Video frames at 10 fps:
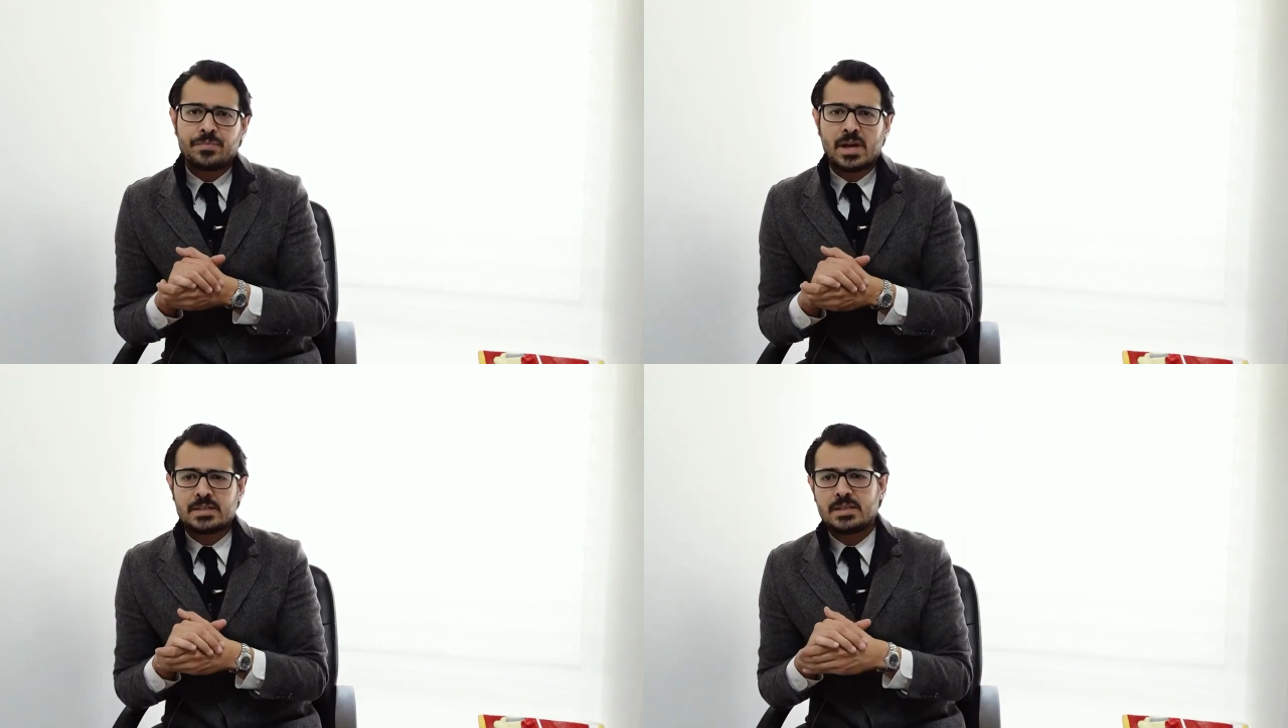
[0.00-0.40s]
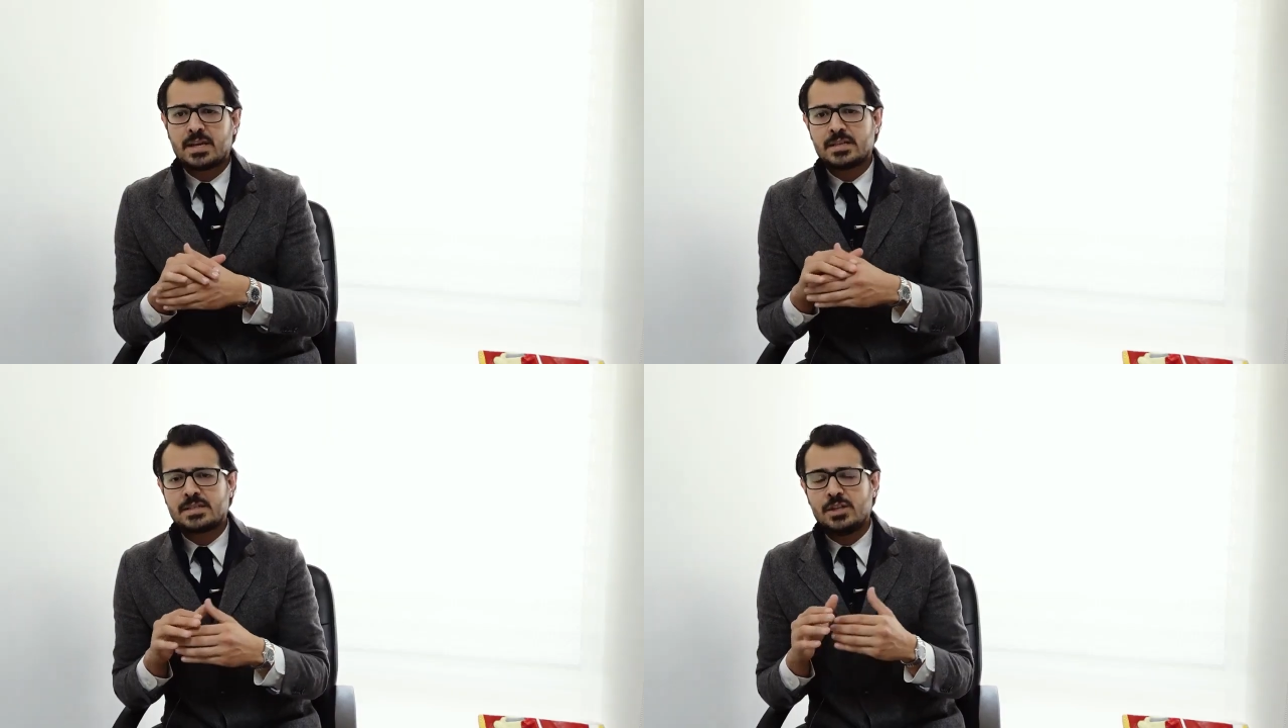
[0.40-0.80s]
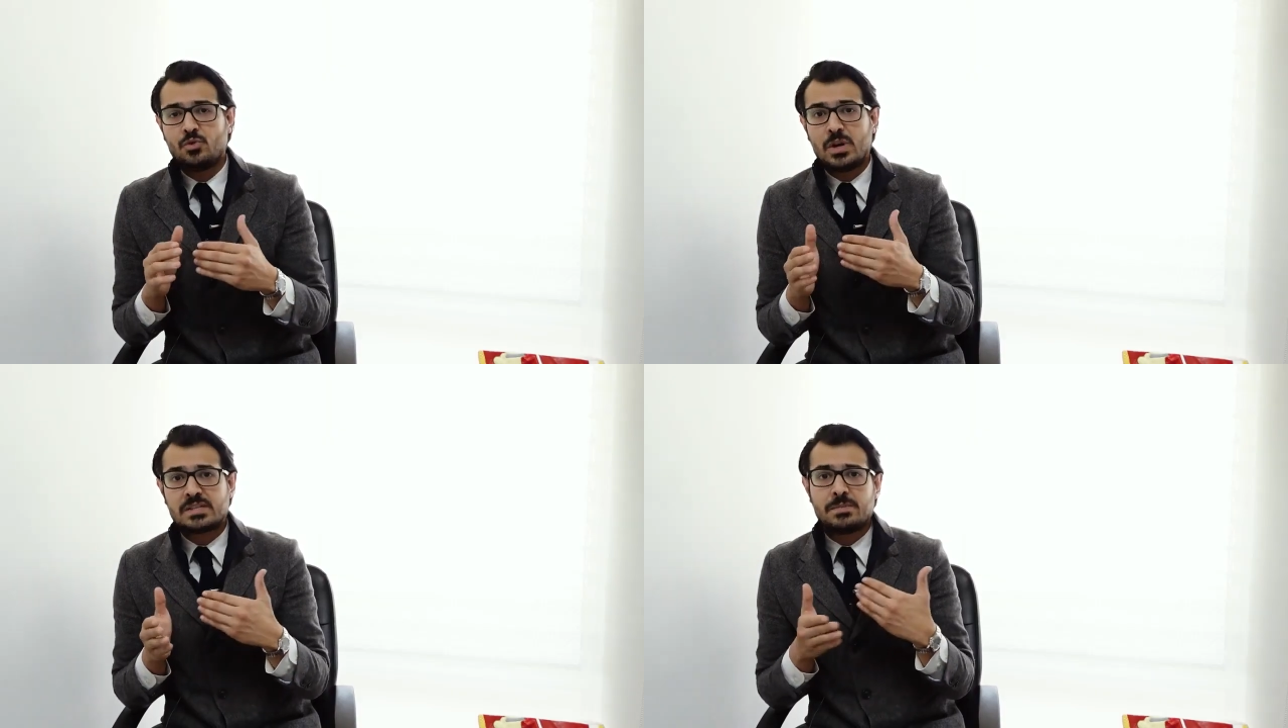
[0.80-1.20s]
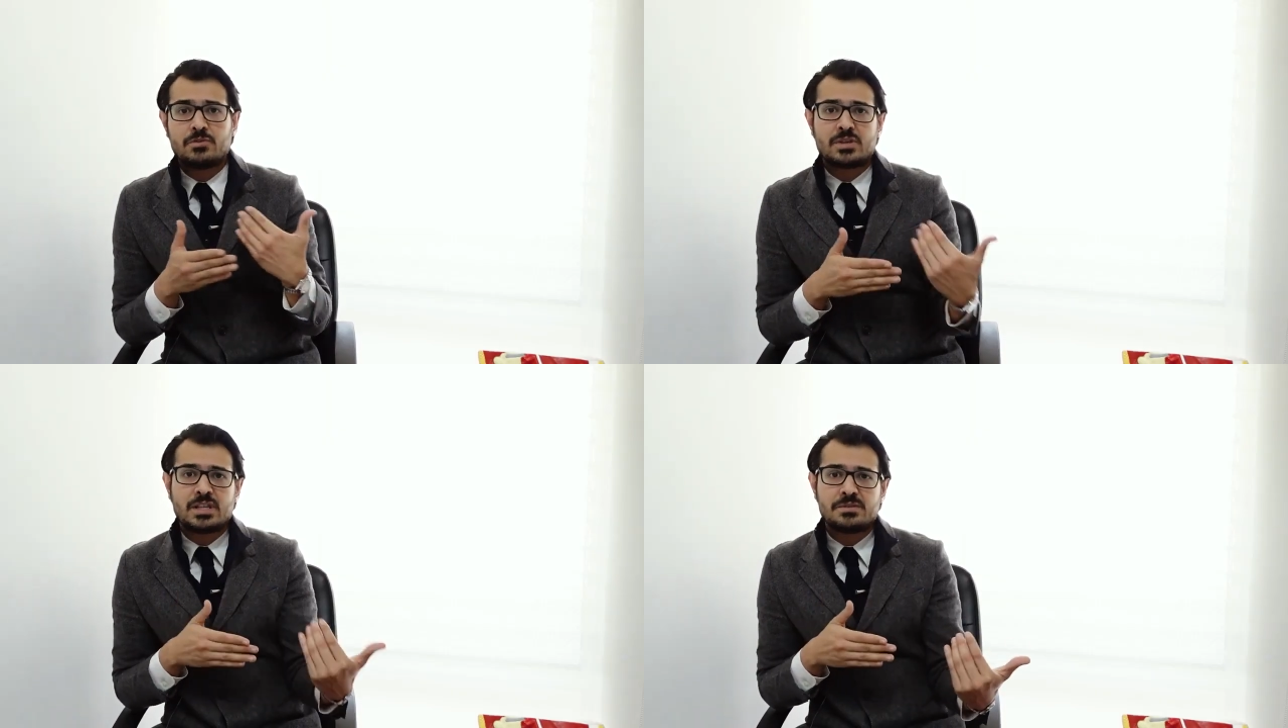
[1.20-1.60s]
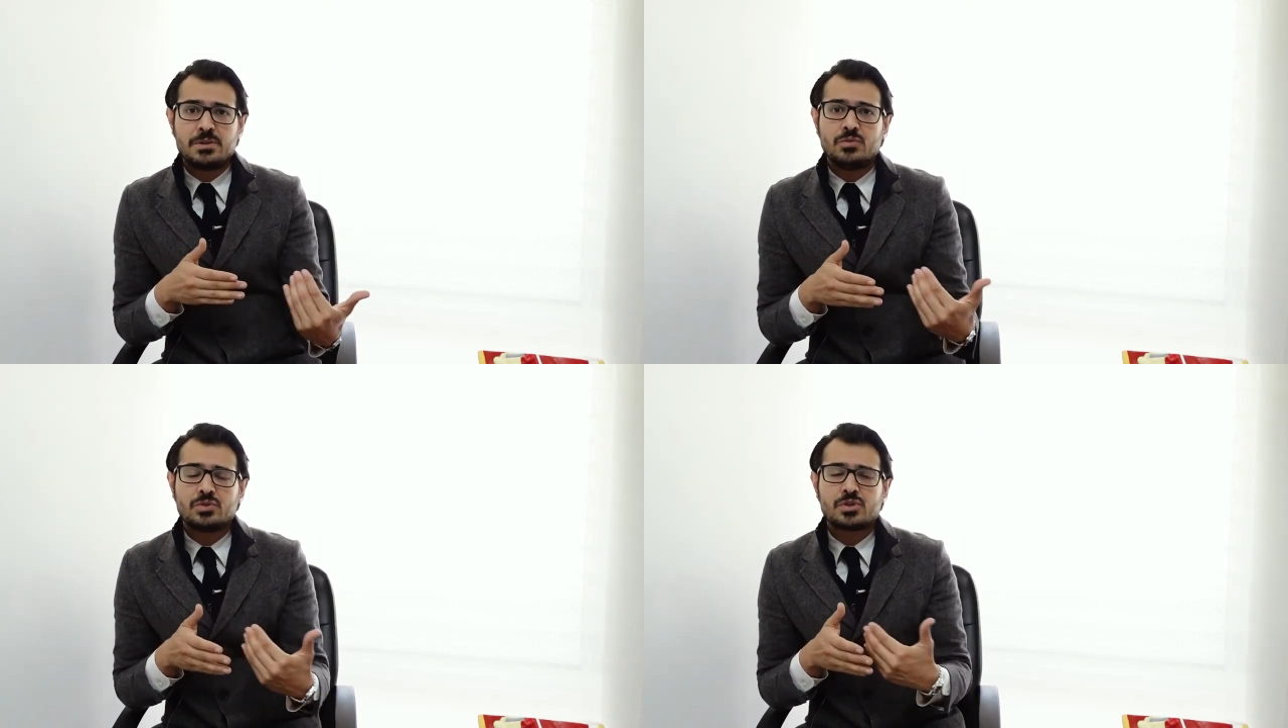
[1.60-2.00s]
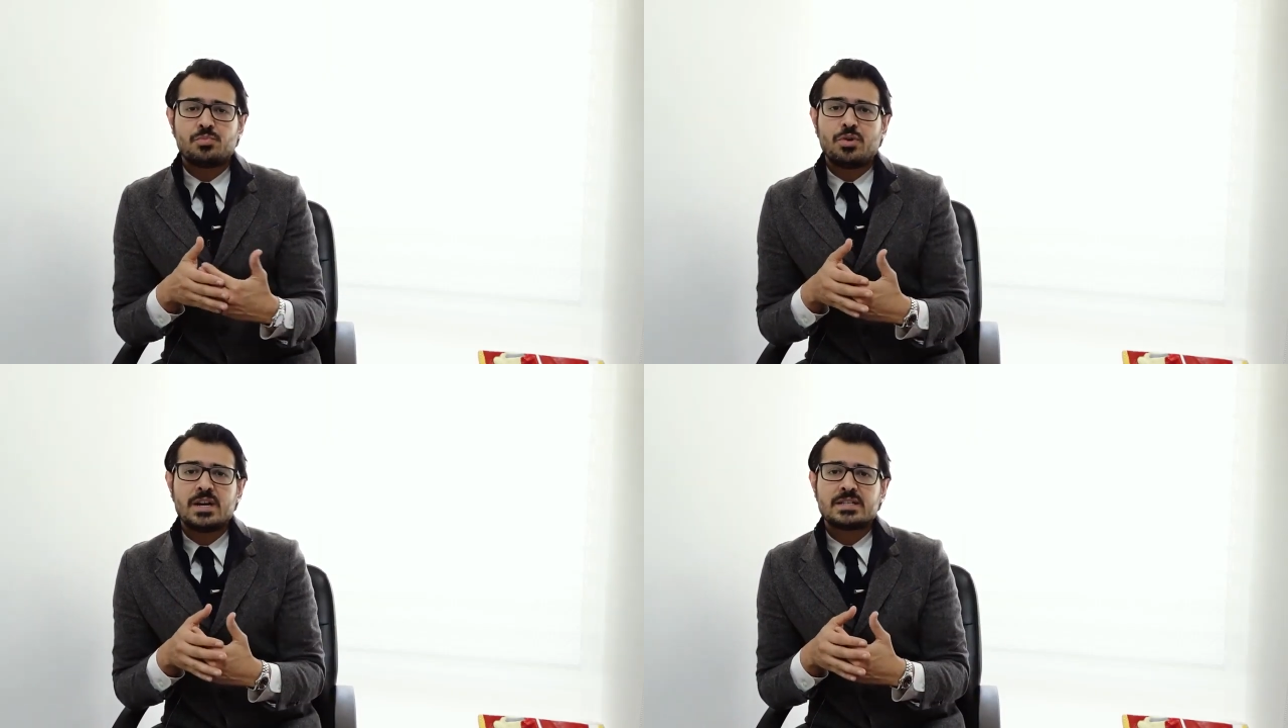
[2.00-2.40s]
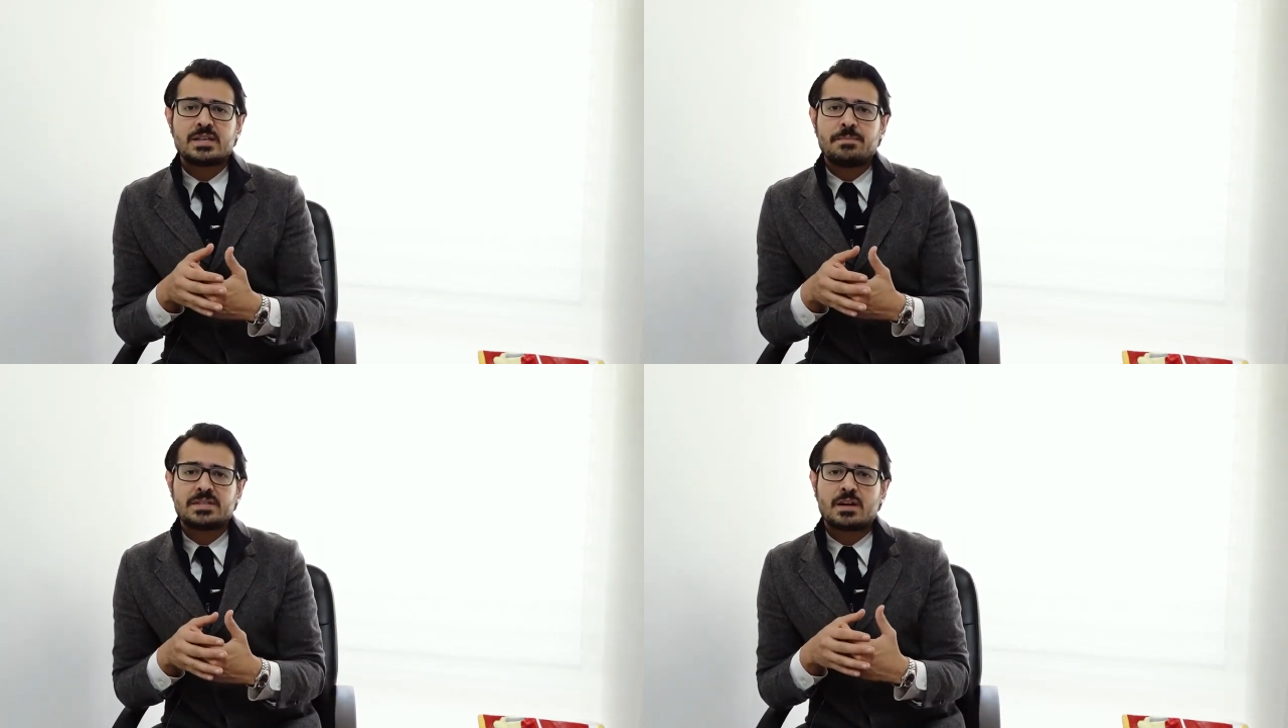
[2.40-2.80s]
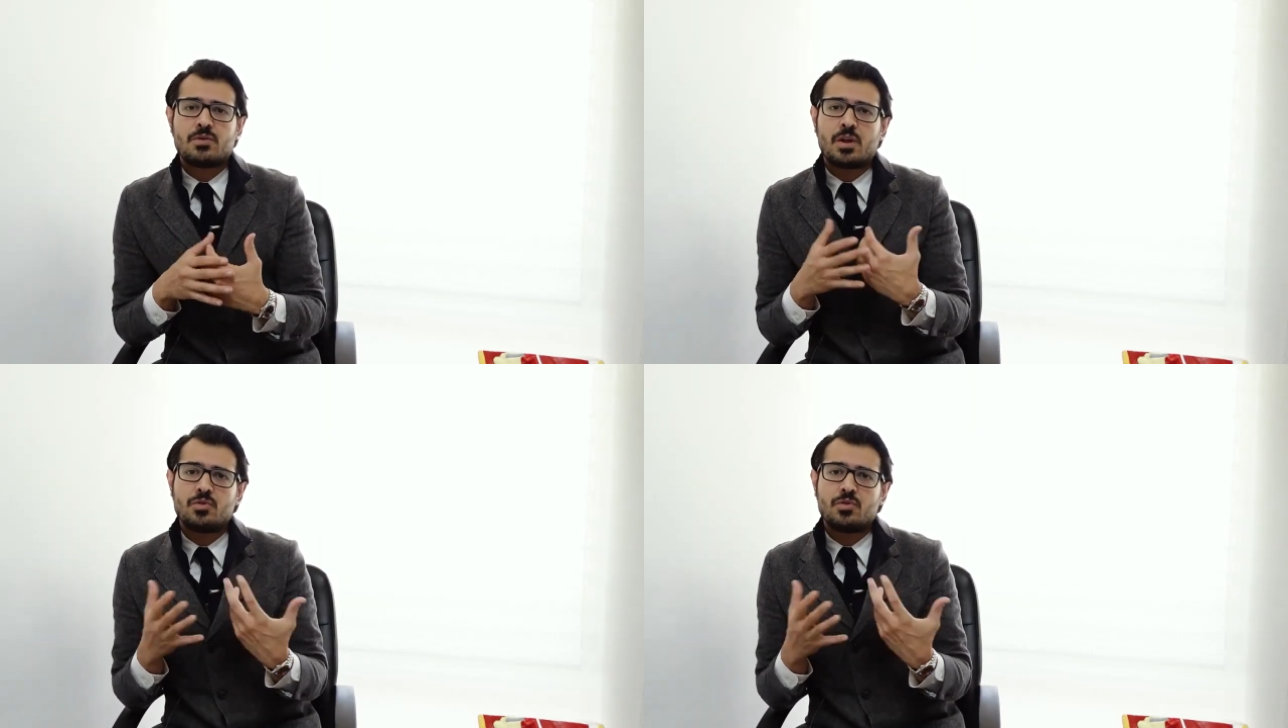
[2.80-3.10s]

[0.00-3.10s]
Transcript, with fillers: Así que si duras menos de tres minutos, puedes empezar con